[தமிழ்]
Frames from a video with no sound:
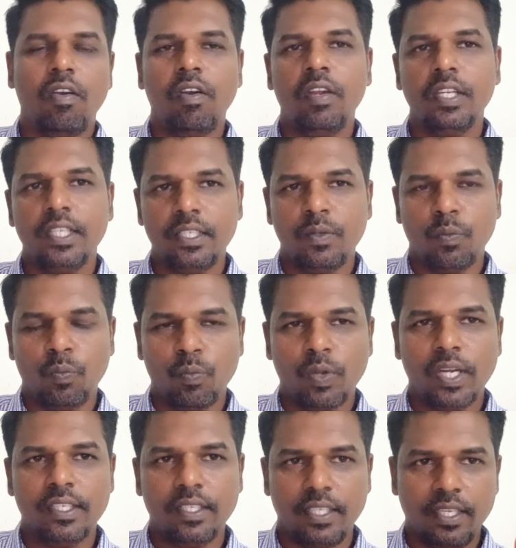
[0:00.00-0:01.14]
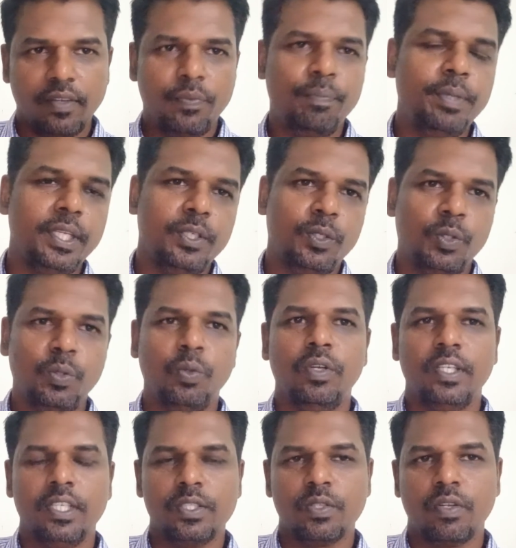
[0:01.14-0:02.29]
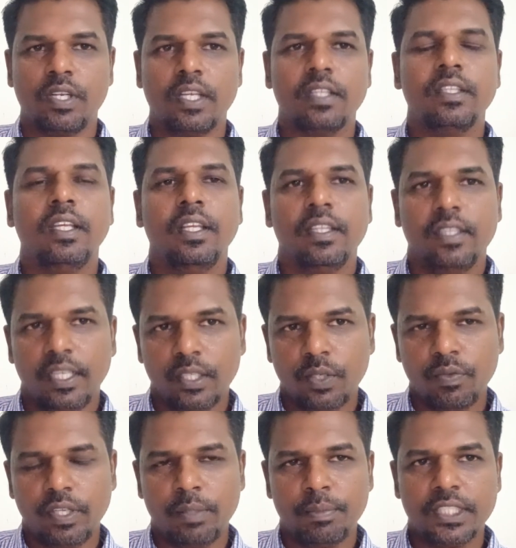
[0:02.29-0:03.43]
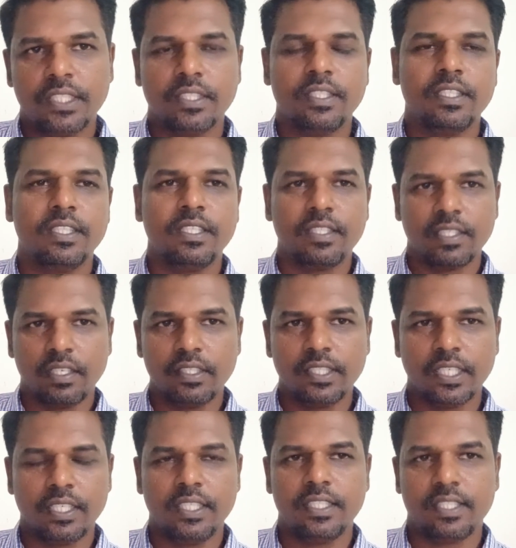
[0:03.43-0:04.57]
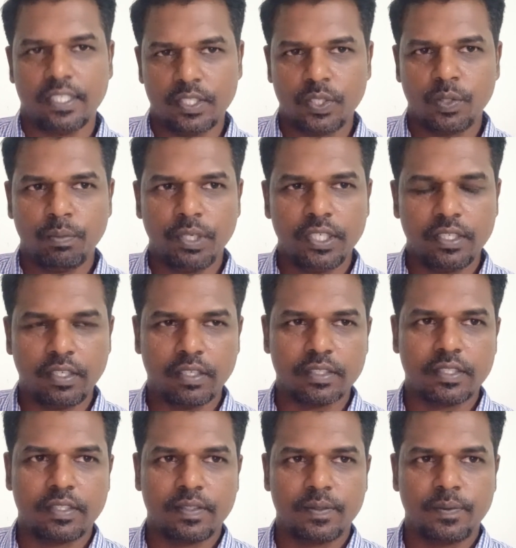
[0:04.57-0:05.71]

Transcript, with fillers: ஆல் இன் ஒன் எஃபி டூல்னே சொல்லலாம் தேங்க்யூ வெரி மச் திஸ் இஸ் சர்ச் அனலிஸ்ட் சசிகுமார் டாக்ஸ்